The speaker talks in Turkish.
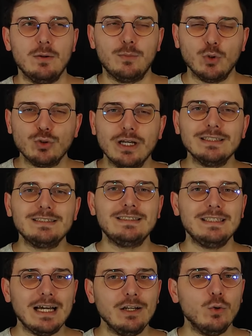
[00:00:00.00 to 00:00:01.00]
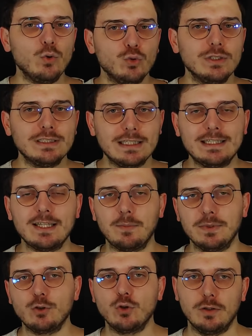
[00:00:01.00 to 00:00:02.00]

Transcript: potansiyel okunası kitaplar